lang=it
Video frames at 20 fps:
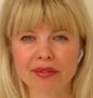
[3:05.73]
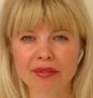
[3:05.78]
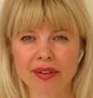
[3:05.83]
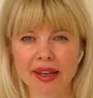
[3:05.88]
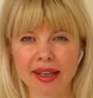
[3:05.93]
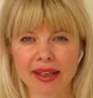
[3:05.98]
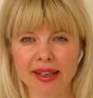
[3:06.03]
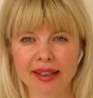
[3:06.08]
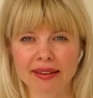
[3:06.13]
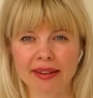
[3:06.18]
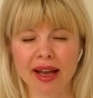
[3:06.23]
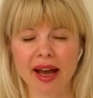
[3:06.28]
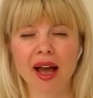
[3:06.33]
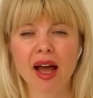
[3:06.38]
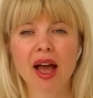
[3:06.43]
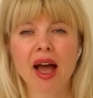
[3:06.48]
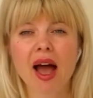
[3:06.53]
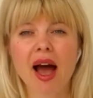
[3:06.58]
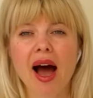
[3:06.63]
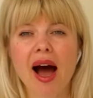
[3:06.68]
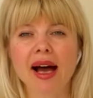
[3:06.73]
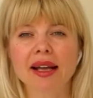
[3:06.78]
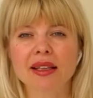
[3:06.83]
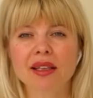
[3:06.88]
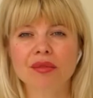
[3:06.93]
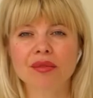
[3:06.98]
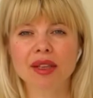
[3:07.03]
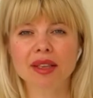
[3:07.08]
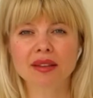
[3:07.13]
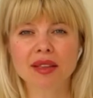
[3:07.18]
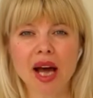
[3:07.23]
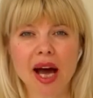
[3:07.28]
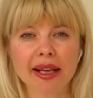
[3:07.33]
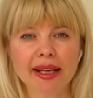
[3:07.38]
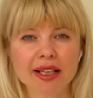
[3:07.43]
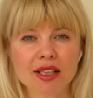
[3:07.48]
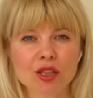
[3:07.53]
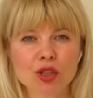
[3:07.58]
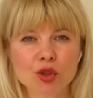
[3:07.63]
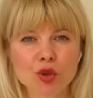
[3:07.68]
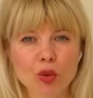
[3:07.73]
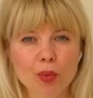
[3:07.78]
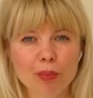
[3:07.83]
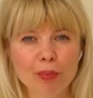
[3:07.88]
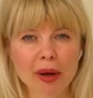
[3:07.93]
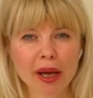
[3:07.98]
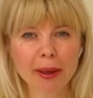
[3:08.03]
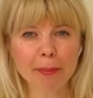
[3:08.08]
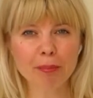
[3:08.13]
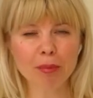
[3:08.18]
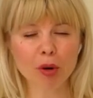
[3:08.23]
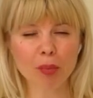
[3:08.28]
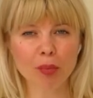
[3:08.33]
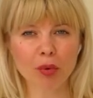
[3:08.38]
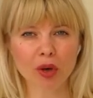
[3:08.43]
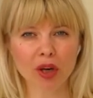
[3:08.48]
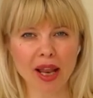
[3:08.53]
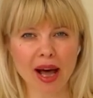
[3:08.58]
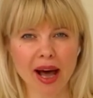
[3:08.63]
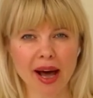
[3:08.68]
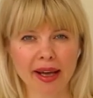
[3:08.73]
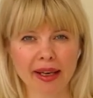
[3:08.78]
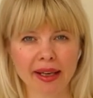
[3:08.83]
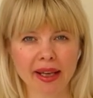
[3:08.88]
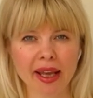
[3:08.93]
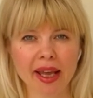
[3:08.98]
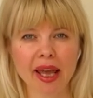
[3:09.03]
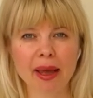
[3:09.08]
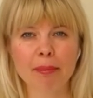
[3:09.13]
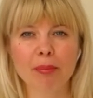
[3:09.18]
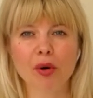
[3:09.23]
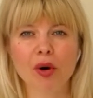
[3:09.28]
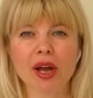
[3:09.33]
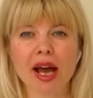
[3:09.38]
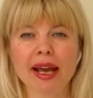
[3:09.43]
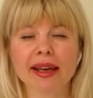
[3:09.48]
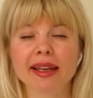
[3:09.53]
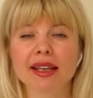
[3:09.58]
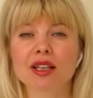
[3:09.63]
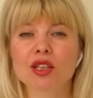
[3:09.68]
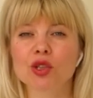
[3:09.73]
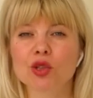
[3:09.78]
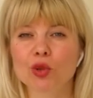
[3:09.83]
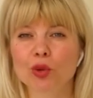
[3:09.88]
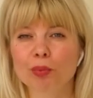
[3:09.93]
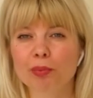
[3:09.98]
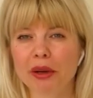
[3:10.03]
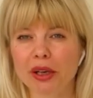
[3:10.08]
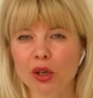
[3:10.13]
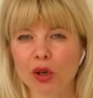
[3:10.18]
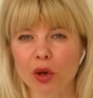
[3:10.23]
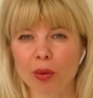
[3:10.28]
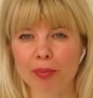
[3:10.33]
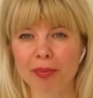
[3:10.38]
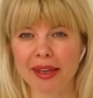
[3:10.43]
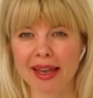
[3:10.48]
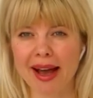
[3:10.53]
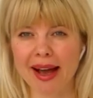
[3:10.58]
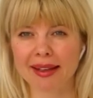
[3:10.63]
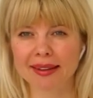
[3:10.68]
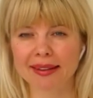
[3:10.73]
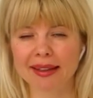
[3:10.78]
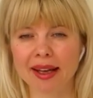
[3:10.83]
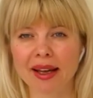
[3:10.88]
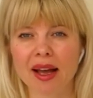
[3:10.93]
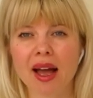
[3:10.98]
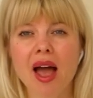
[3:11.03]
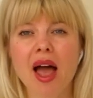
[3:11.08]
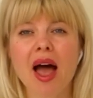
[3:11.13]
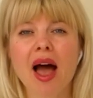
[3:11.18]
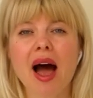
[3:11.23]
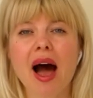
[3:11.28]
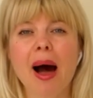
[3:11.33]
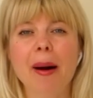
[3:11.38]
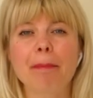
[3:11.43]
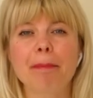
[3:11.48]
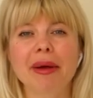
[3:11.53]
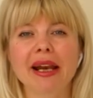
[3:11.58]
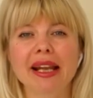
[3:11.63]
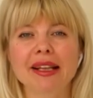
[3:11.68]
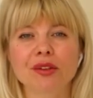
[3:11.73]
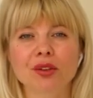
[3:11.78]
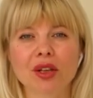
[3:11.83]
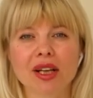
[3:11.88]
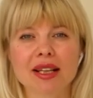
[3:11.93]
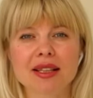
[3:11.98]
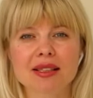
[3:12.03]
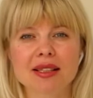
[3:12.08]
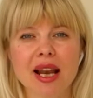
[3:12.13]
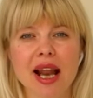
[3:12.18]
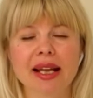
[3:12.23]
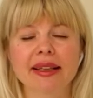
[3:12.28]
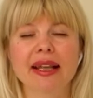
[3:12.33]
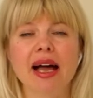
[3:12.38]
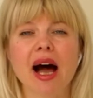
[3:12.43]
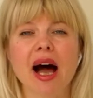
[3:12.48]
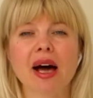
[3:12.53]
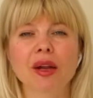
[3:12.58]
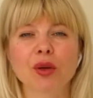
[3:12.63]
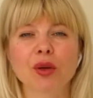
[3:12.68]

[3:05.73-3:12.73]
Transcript: veneta a diventare super popolare e poi anche super copiata, aprendo la strada a